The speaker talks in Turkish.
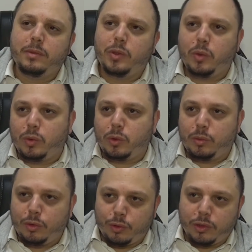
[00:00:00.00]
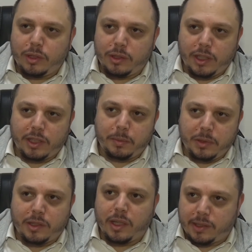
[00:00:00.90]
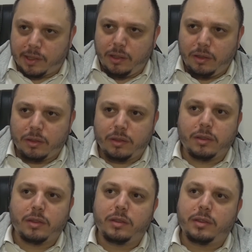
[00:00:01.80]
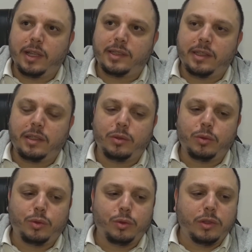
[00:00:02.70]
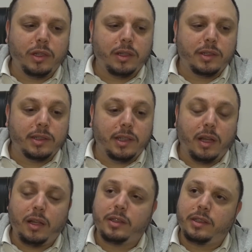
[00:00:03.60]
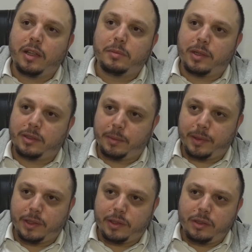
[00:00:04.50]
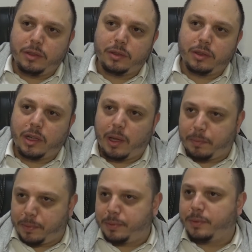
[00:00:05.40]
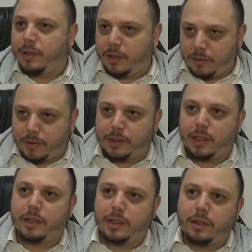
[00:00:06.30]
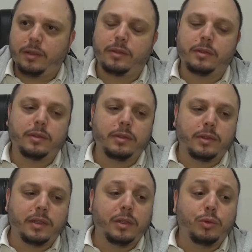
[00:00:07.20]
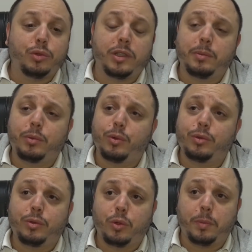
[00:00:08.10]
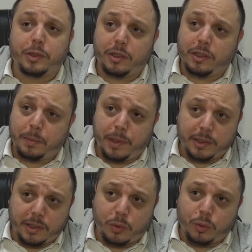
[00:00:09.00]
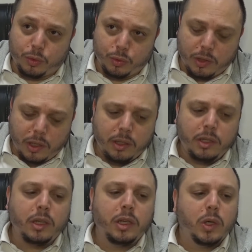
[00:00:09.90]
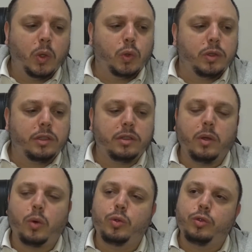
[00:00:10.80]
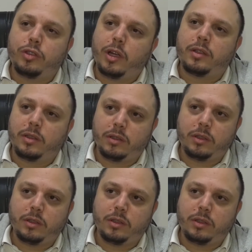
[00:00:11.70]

Yoğunluğumuz %70 tekstil. E, tekstilin üstünde gıda yan malzemeleri, kap, vesaire. E, zaten Türkiye bu konuda çok başarılı plastik konusunda. Onun dışında oyuncak